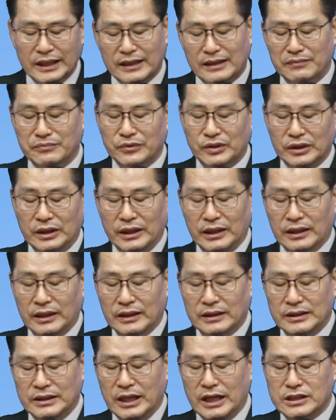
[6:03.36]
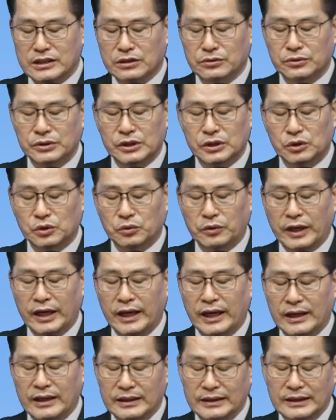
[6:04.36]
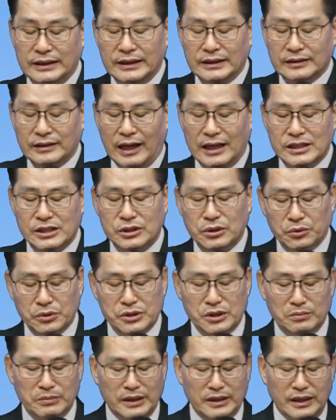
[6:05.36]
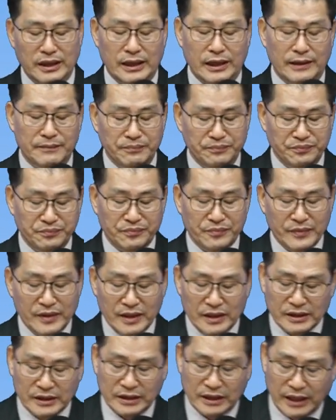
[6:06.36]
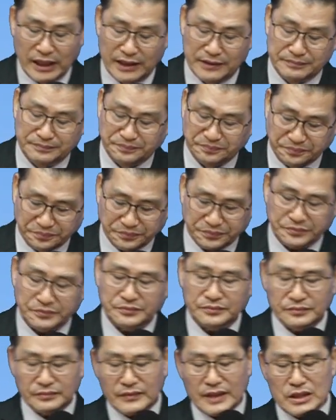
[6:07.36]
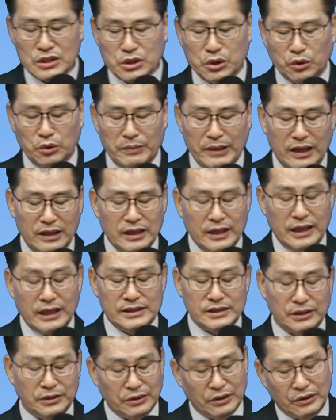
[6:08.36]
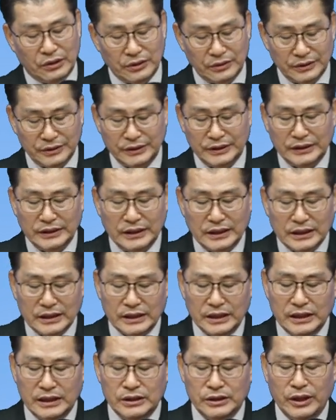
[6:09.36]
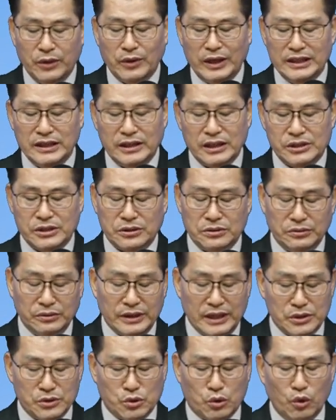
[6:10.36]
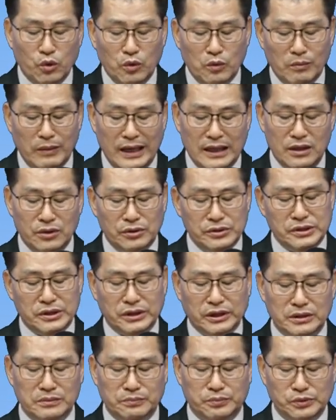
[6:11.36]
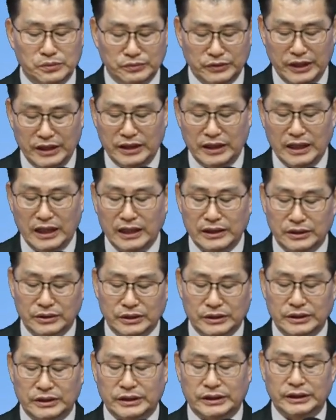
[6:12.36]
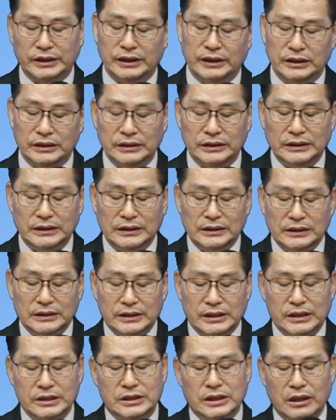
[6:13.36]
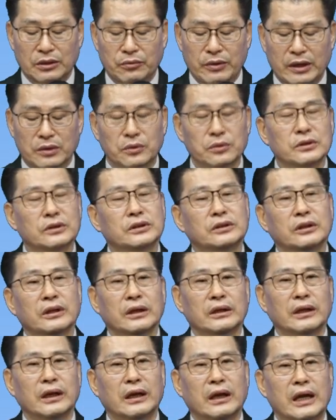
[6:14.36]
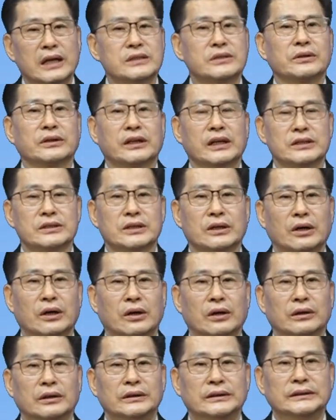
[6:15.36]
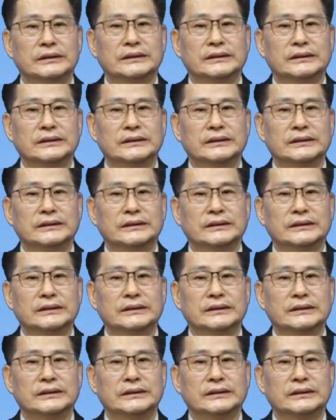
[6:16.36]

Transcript: 사람들이 예수 그리스도의 다시 오심에 대한 그러한 소망을 가지고 이 예완계시록의 종말론적인 부분에 대한 것들을 이제 왜곡되게 해석해서